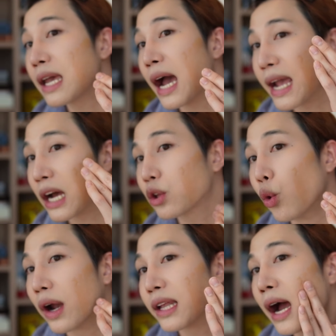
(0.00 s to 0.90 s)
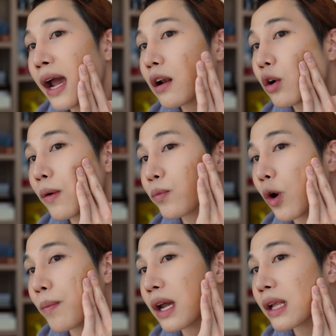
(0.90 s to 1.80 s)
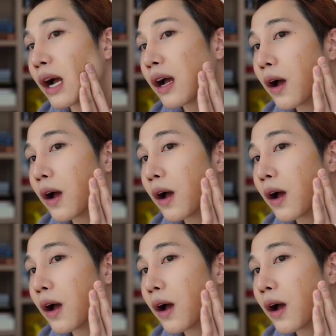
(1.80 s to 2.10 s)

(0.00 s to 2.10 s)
เกี่ยอย่าถูกนะ ให้เราตบตบอย่างนี้นะ